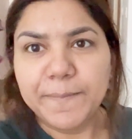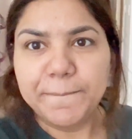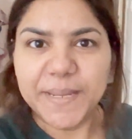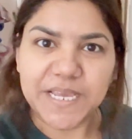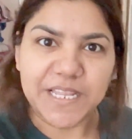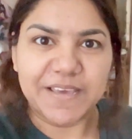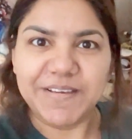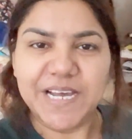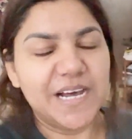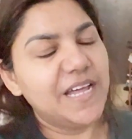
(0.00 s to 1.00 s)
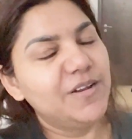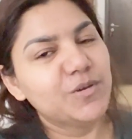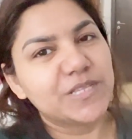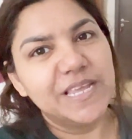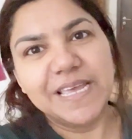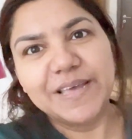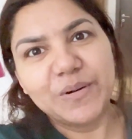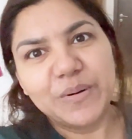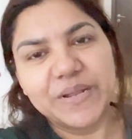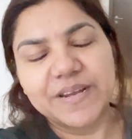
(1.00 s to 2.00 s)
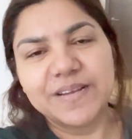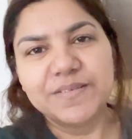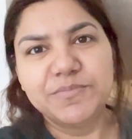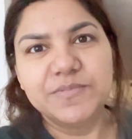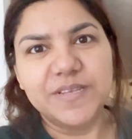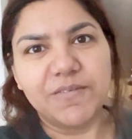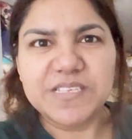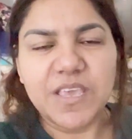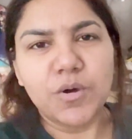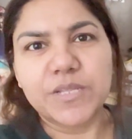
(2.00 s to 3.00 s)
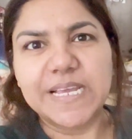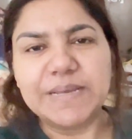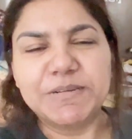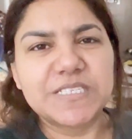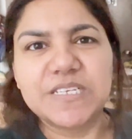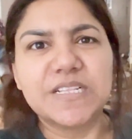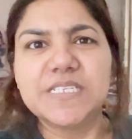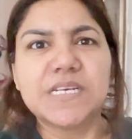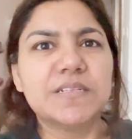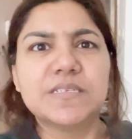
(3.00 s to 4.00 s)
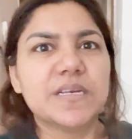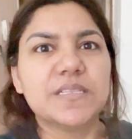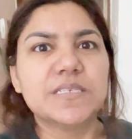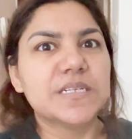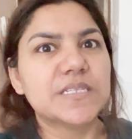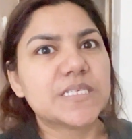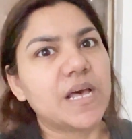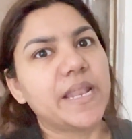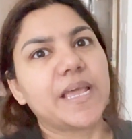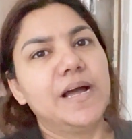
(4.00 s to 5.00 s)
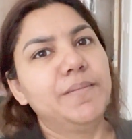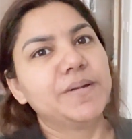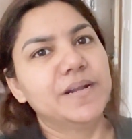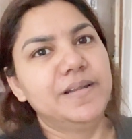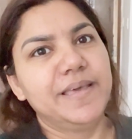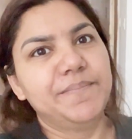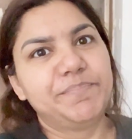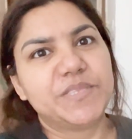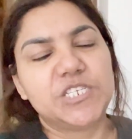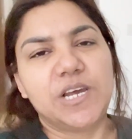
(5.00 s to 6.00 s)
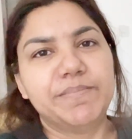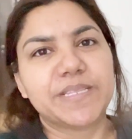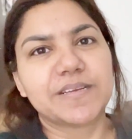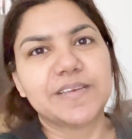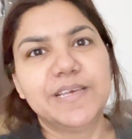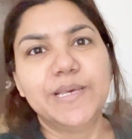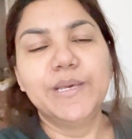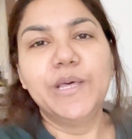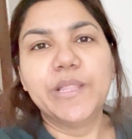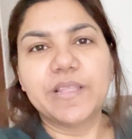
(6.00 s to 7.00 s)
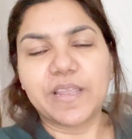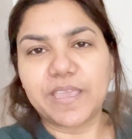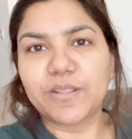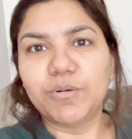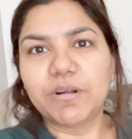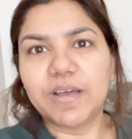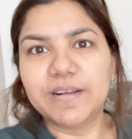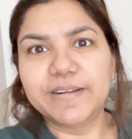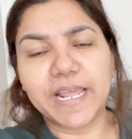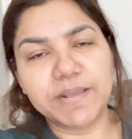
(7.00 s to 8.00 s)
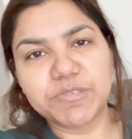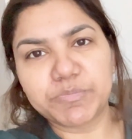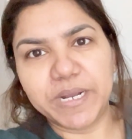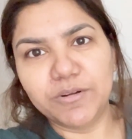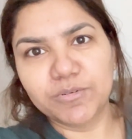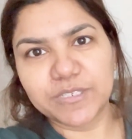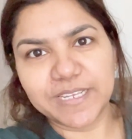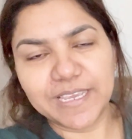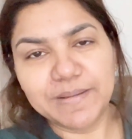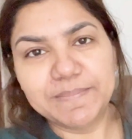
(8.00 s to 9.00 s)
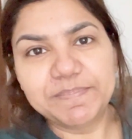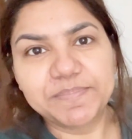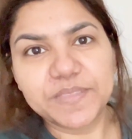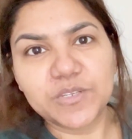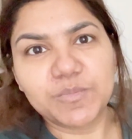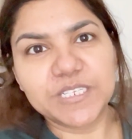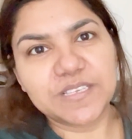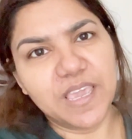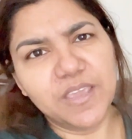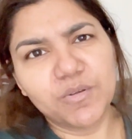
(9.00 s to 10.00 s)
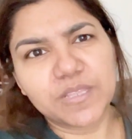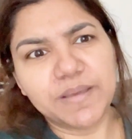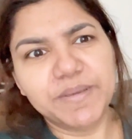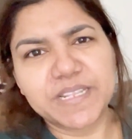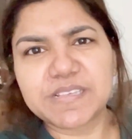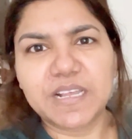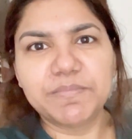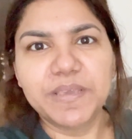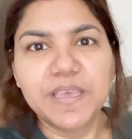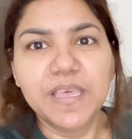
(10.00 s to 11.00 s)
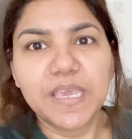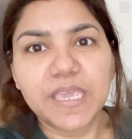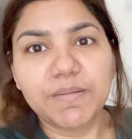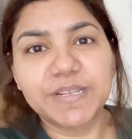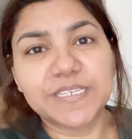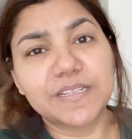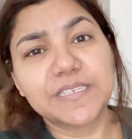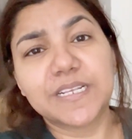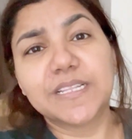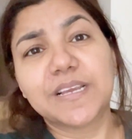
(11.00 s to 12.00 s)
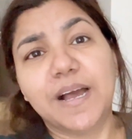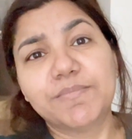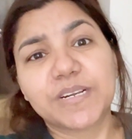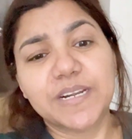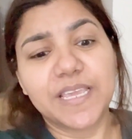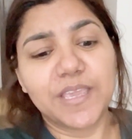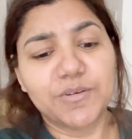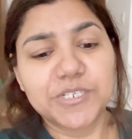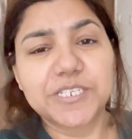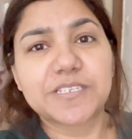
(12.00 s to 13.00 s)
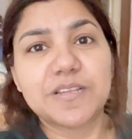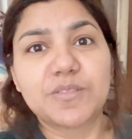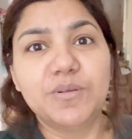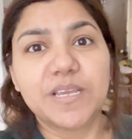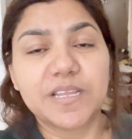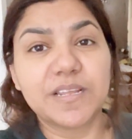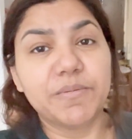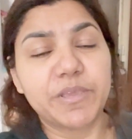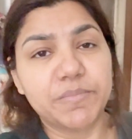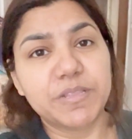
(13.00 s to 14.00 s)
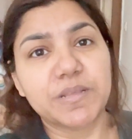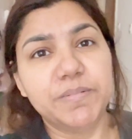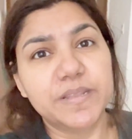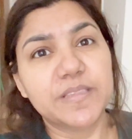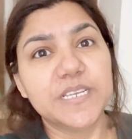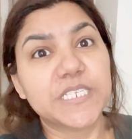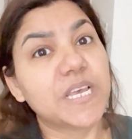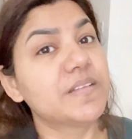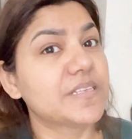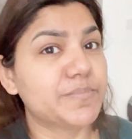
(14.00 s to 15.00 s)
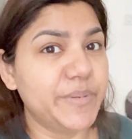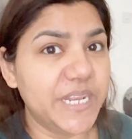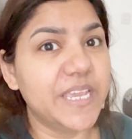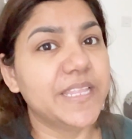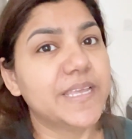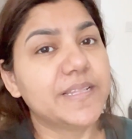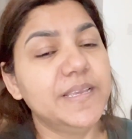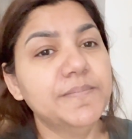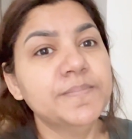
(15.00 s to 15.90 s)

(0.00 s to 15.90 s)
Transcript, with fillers: बिखरे हुए हाल होते हैं और जब ये होता है कि बस जल्दी जल्दी जल्दी जल्दी सारे काम करने हैं शाम तक ताकि थोड़ा टाइम स्पेंड हो सके तो बस यही होता है मेरे साथ भी कि मैं जल्दी जल्दी काम करने की कोशिश करती हूँ लेकिन कभी कभी तबीयत इजाज़त भी नहीं देती